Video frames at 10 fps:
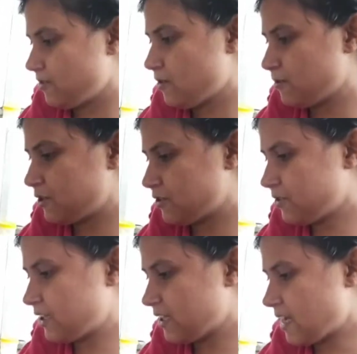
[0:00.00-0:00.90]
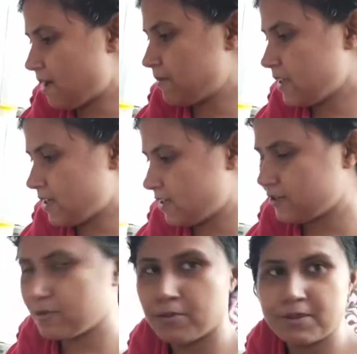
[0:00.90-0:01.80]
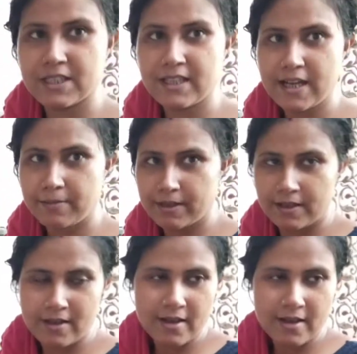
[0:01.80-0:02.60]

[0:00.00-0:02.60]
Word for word: ও অভিশ্রুতি খাবে আর একটু অভিষেক খাবে